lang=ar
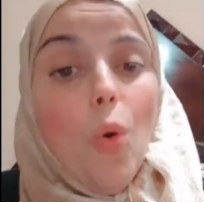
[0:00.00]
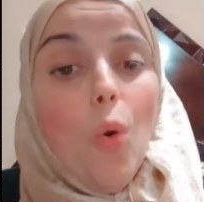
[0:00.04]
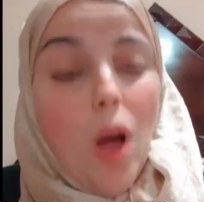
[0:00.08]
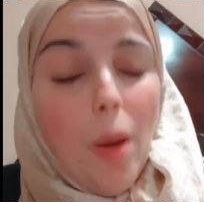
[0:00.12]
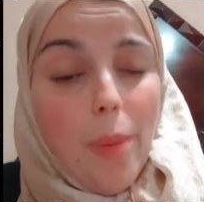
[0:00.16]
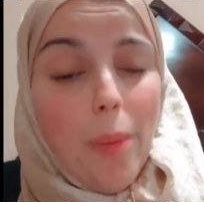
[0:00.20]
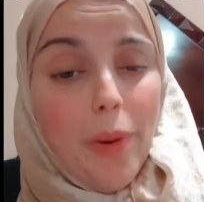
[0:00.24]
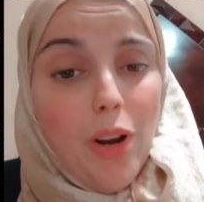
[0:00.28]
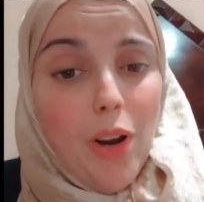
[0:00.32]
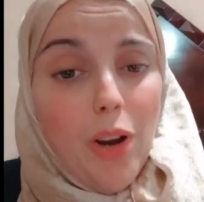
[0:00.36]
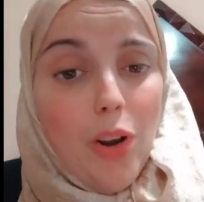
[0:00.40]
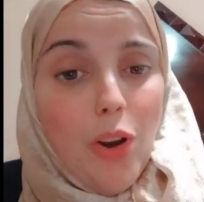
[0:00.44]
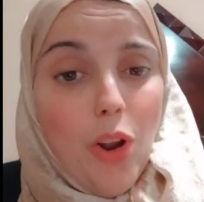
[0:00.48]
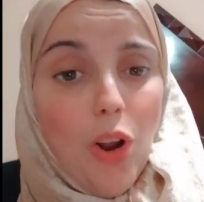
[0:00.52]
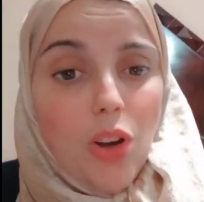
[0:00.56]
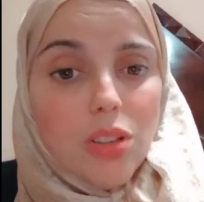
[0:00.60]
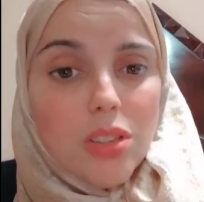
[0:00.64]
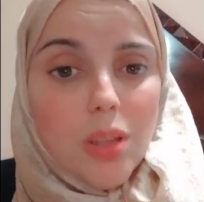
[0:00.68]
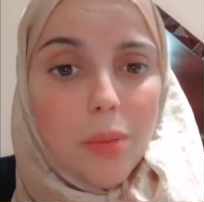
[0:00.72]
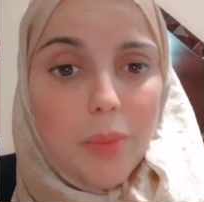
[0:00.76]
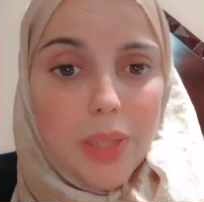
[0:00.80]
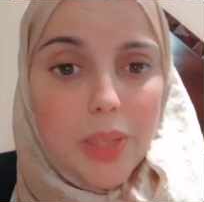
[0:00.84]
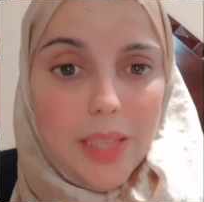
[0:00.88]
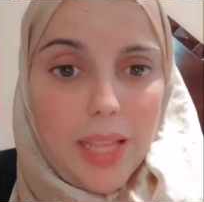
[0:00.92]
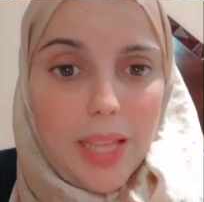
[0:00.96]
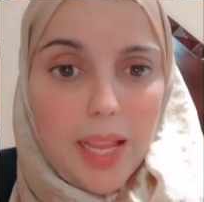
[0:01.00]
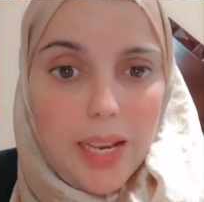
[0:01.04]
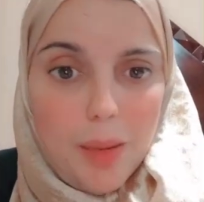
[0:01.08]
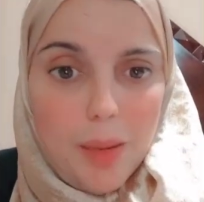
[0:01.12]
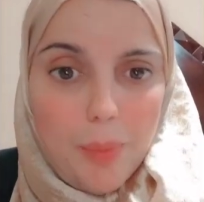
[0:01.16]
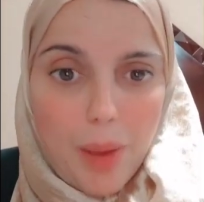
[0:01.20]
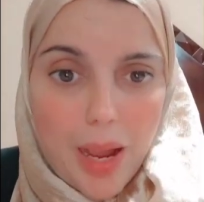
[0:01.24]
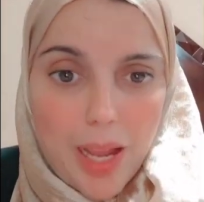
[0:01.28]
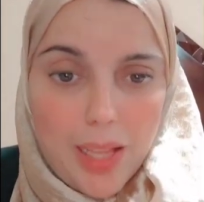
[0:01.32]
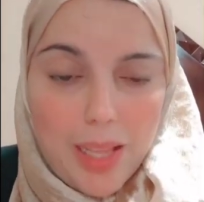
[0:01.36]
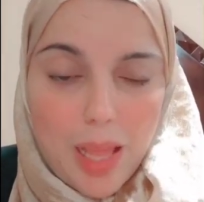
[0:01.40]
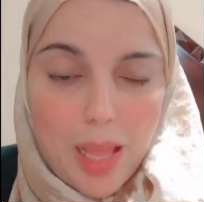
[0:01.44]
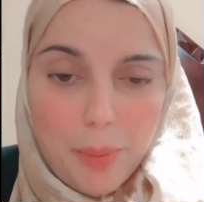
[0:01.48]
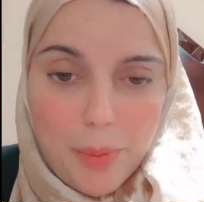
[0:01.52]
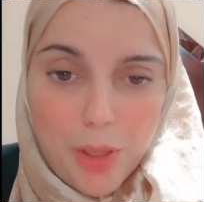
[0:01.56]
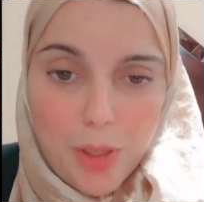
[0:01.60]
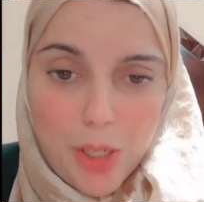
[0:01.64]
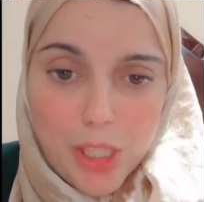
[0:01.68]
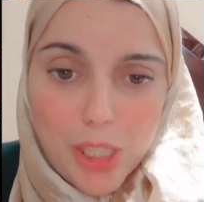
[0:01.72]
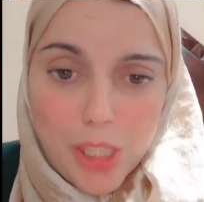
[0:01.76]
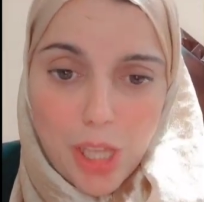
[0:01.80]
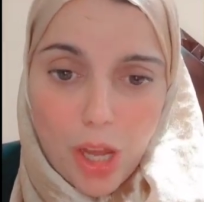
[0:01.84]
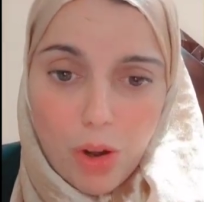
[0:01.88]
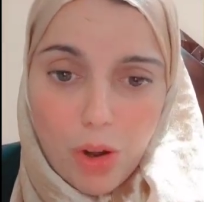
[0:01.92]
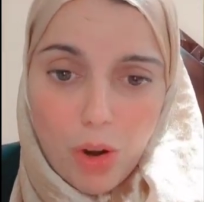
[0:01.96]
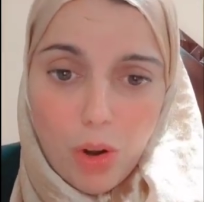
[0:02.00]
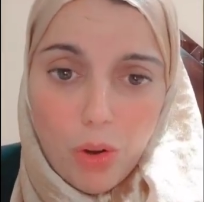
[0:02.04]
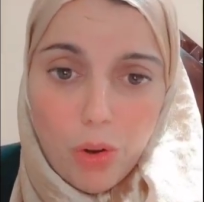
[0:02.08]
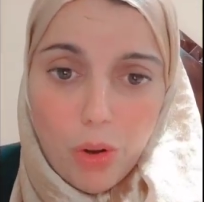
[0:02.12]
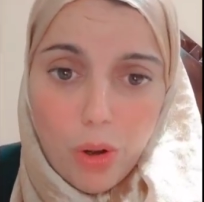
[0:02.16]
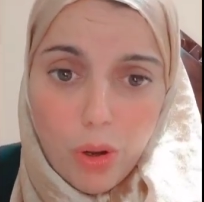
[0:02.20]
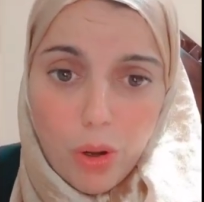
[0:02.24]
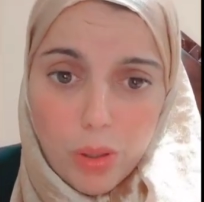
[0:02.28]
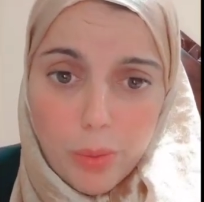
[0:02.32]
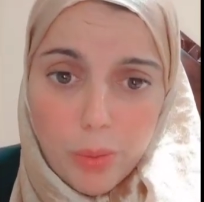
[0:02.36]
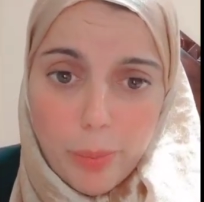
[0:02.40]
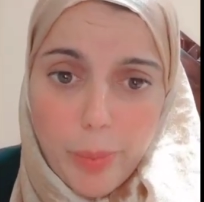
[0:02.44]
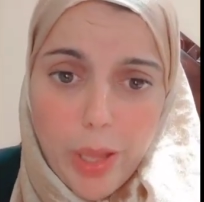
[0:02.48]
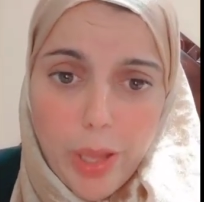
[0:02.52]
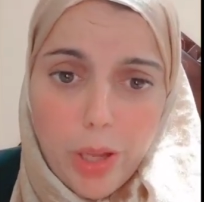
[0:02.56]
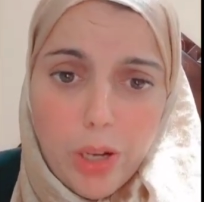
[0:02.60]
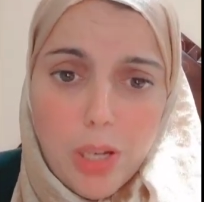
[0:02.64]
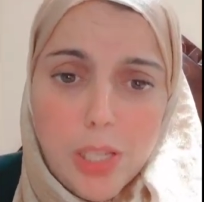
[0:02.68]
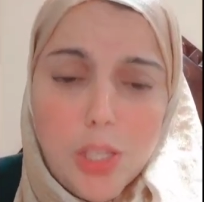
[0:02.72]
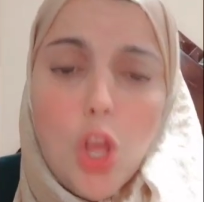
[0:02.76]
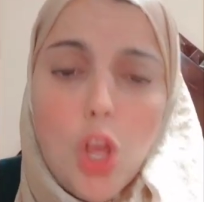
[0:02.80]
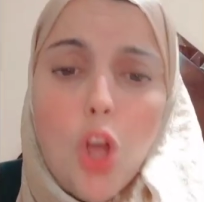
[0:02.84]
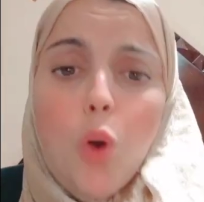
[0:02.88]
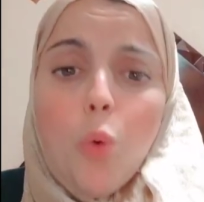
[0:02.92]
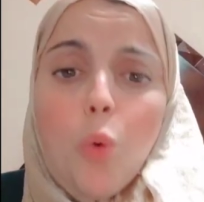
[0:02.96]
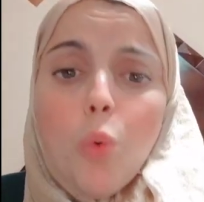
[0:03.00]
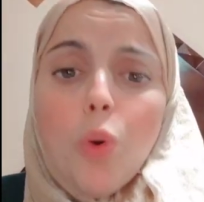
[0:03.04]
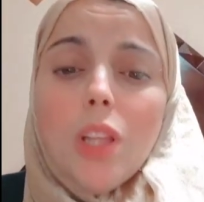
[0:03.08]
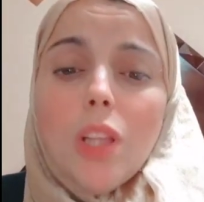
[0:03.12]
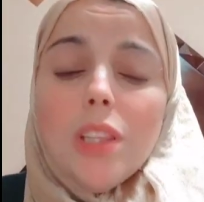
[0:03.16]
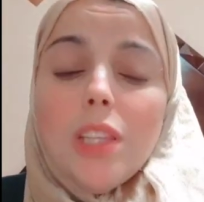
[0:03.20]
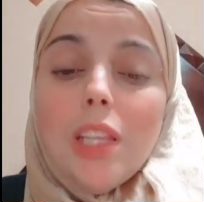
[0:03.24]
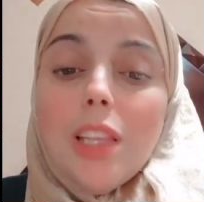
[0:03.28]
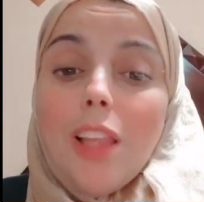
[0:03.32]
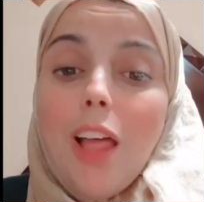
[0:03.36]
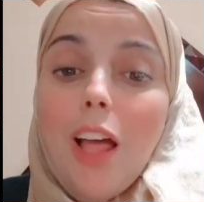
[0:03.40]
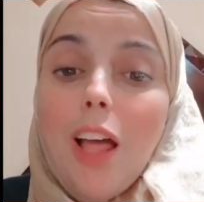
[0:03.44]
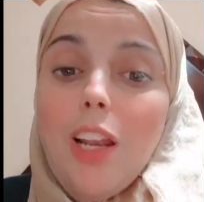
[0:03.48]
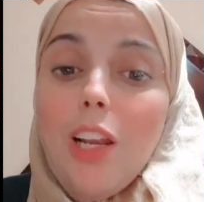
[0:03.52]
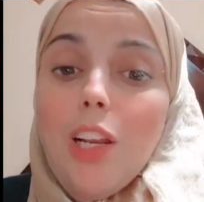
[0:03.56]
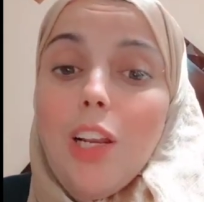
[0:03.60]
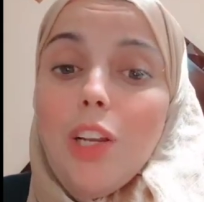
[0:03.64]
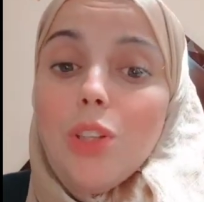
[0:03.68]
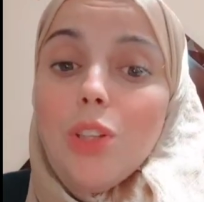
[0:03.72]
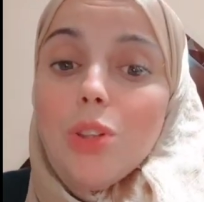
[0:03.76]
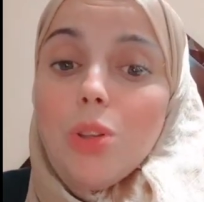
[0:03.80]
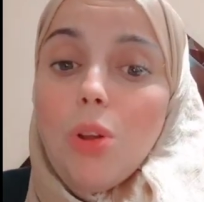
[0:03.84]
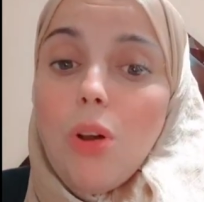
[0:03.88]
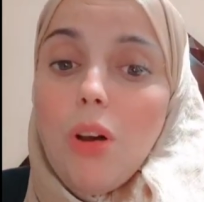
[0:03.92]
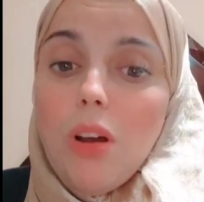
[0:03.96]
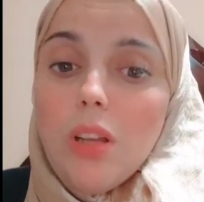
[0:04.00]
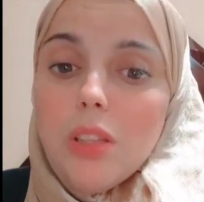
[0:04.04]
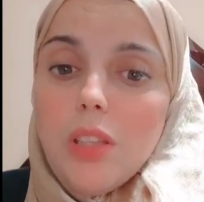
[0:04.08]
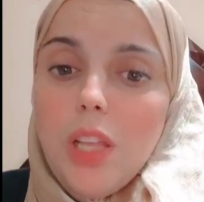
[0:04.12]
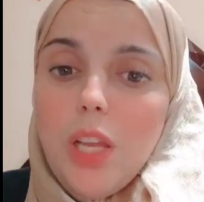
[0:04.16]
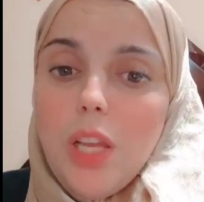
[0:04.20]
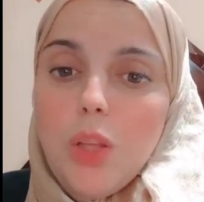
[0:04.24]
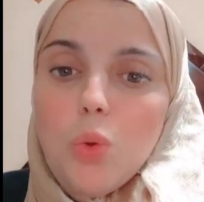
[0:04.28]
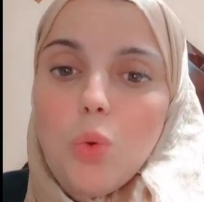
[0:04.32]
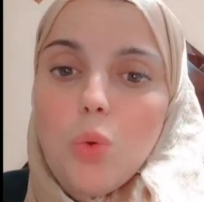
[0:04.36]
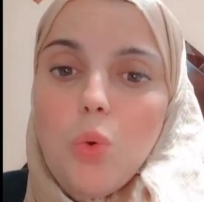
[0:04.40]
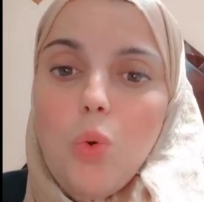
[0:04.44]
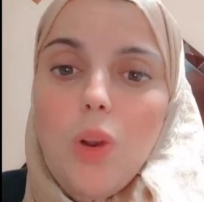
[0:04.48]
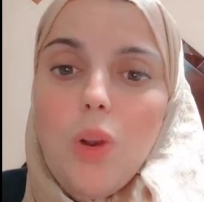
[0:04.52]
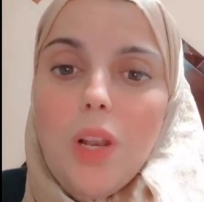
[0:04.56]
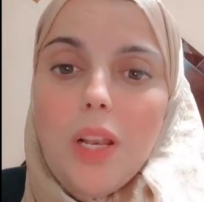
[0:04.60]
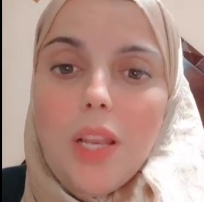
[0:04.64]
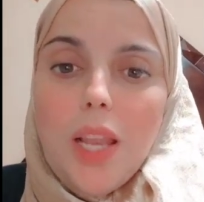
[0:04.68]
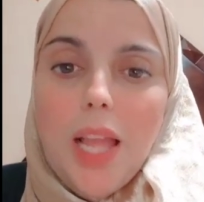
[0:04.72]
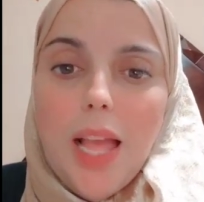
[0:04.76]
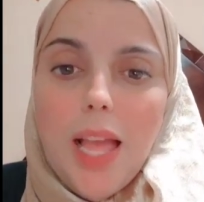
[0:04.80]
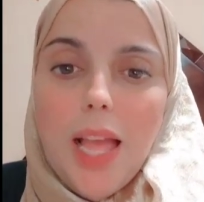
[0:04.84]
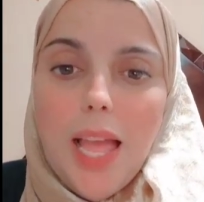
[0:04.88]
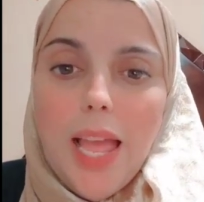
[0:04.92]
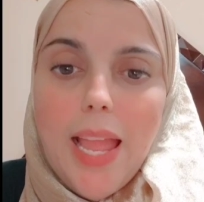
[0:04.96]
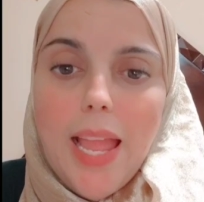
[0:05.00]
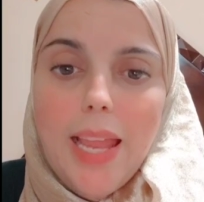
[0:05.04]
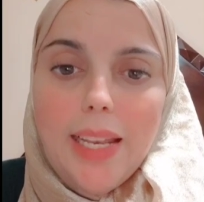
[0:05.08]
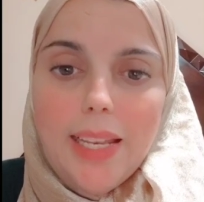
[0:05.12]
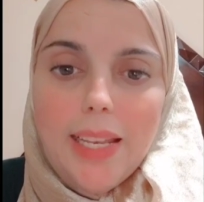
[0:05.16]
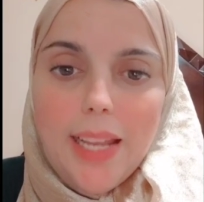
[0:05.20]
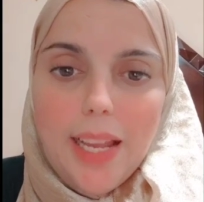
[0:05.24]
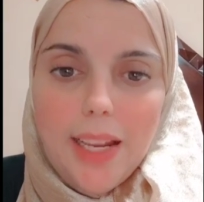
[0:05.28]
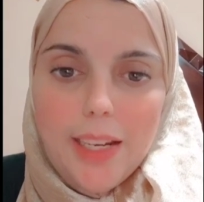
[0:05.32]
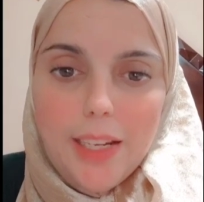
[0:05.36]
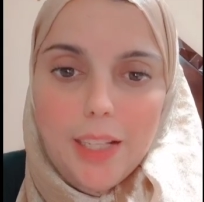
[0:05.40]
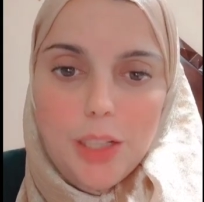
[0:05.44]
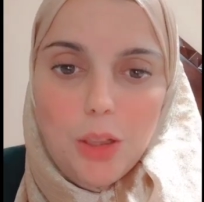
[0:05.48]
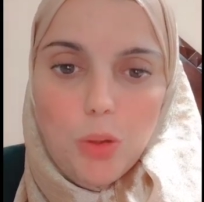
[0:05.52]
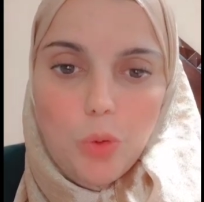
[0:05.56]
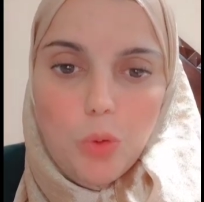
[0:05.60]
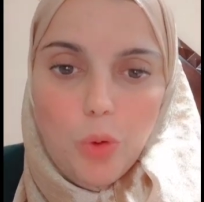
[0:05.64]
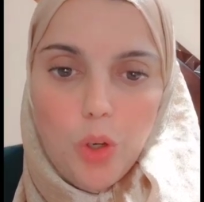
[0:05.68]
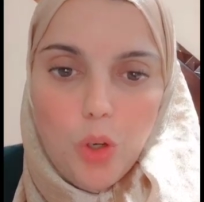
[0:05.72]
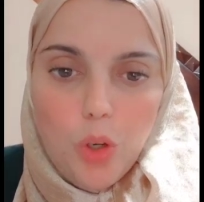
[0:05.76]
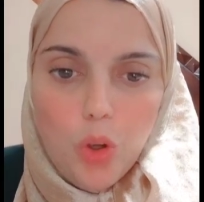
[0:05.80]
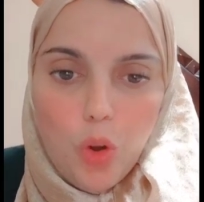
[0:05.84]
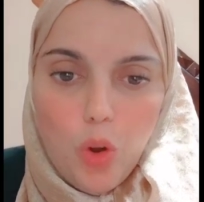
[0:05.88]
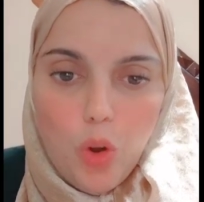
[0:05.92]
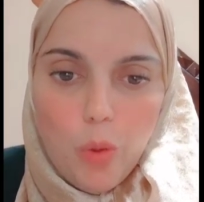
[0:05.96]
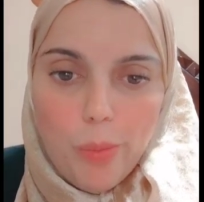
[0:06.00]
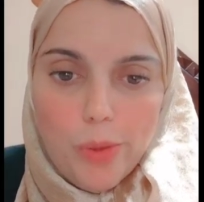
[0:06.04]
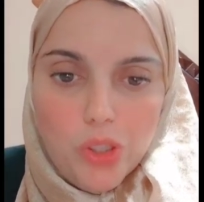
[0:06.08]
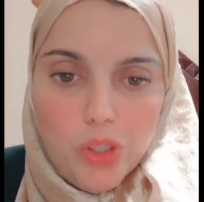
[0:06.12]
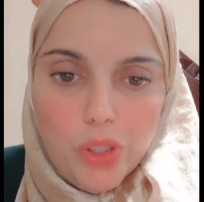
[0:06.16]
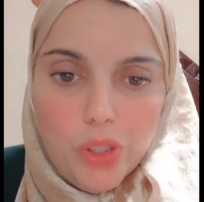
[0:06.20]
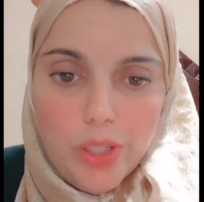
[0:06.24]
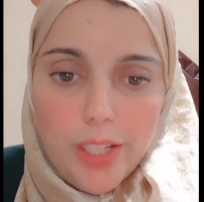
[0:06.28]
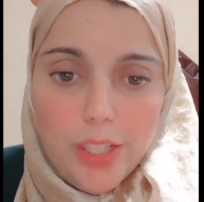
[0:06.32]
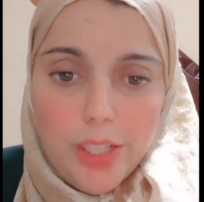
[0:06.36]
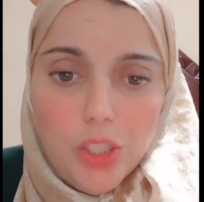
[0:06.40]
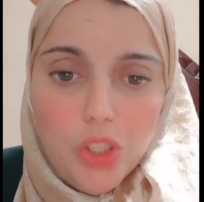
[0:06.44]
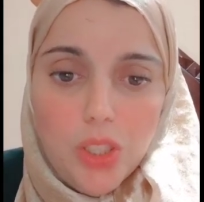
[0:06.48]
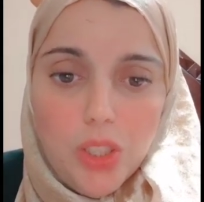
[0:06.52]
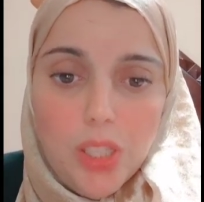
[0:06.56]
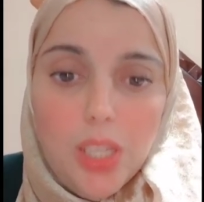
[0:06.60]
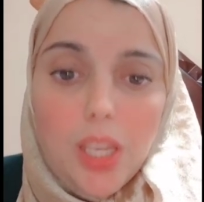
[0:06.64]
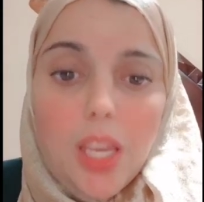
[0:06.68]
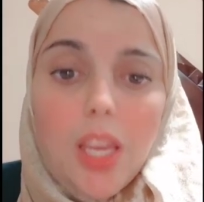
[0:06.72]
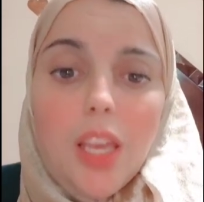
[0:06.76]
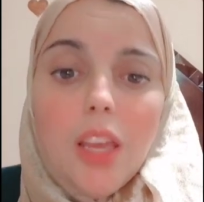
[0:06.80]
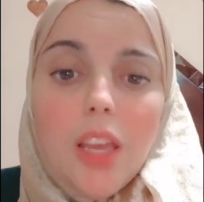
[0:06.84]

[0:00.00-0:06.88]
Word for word: خبرنا النهارده بيتكلم عن امير الصحراء رياض محرز وردا على الانتقادات كلها اللي قالت له ان هو ما شاركش